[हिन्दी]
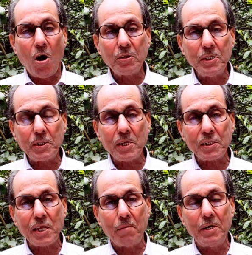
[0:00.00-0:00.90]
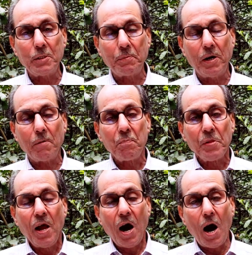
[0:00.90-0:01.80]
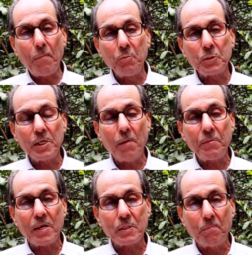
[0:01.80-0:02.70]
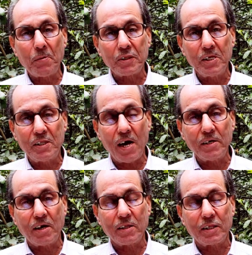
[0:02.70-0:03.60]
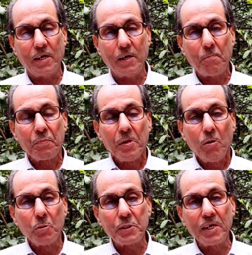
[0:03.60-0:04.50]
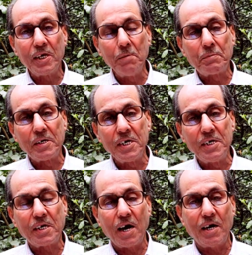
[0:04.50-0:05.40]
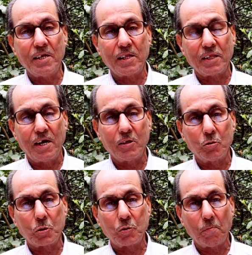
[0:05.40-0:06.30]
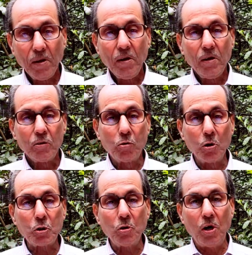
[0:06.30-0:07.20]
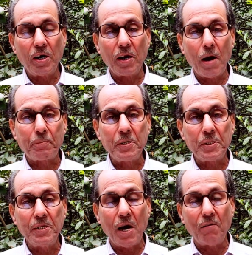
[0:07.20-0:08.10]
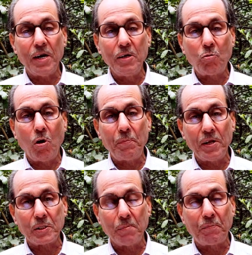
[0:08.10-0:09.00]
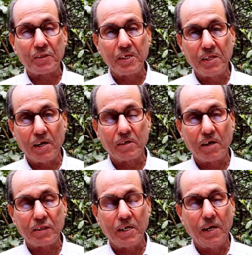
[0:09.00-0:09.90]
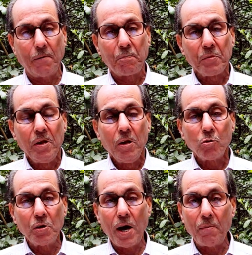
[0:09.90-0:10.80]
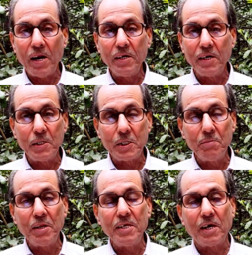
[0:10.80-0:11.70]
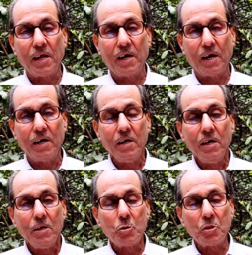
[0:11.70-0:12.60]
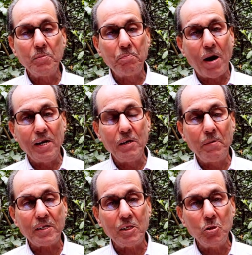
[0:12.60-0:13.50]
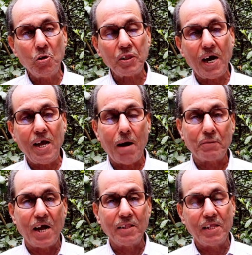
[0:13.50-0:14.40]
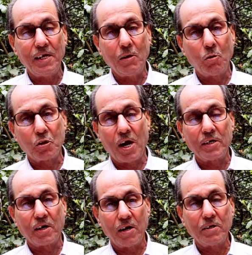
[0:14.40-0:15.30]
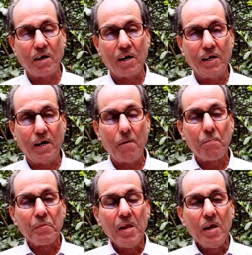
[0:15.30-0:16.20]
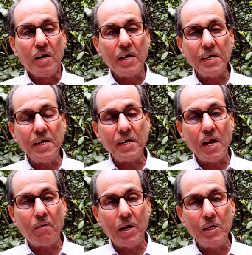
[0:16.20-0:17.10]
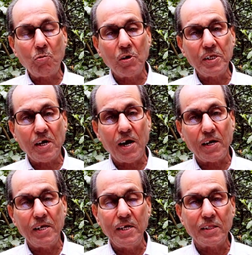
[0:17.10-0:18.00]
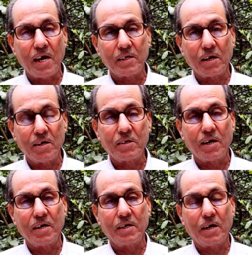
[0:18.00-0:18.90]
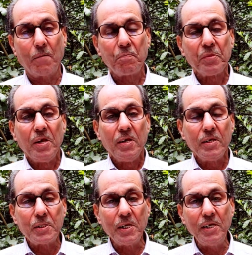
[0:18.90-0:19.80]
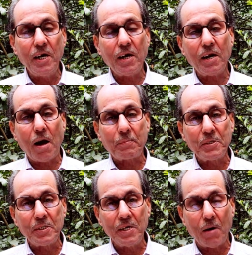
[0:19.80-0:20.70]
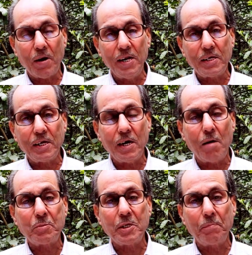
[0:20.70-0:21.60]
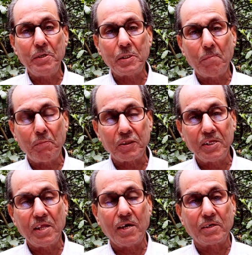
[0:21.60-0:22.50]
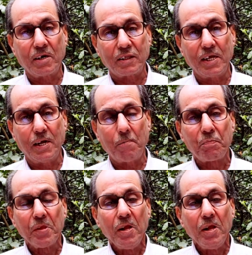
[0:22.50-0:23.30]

और जिस दस्तावेज पर आप उसे अपना संपत्ति दान करते हैं उसे गिफ्ट डीड कहा जाता है दोस्तों दोस्तों अगर आप किसी नाबालिग को अपना संपत्ति दान करते हैं तो नाबालिग रिसीव नहीं करेगा क्योंकि बालिग व्यक्ति जो होता है आप दान देंगे वो दान ग्रहण कर लेगा लेकिन एक नाबालिग को अधिकार नहीं है दान ग्रहण करने का इसीलिए अगर आप किसी नाबालिग के नाम से अपनी संपत्ति दान करते हैं